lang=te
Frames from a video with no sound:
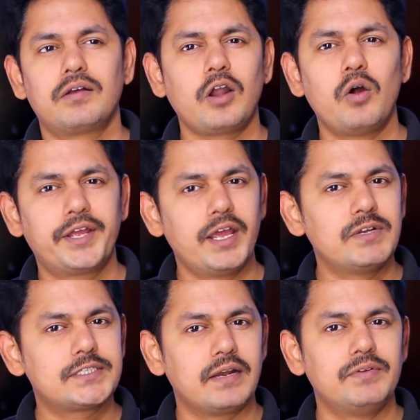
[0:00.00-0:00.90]
క్లౌడ్
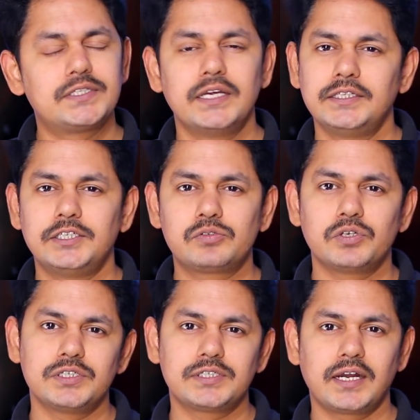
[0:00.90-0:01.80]
గేమింగ్ సర్వీస్ని అయితే
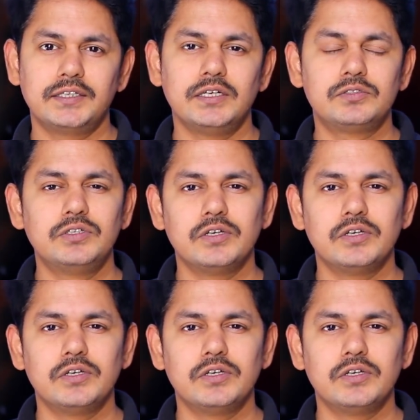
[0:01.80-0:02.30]
తీసుకొచ్చిన సంగతి తెలుసు